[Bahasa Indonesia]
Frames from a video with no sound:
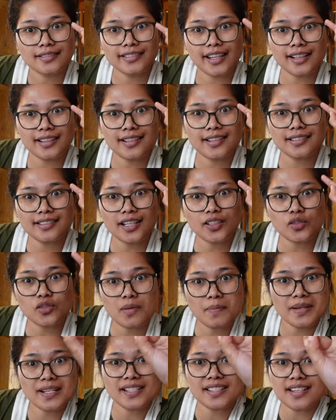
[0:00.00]
Tekniknya itu
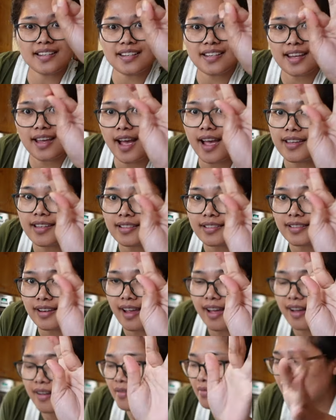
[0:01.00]
sampai di sini airnya.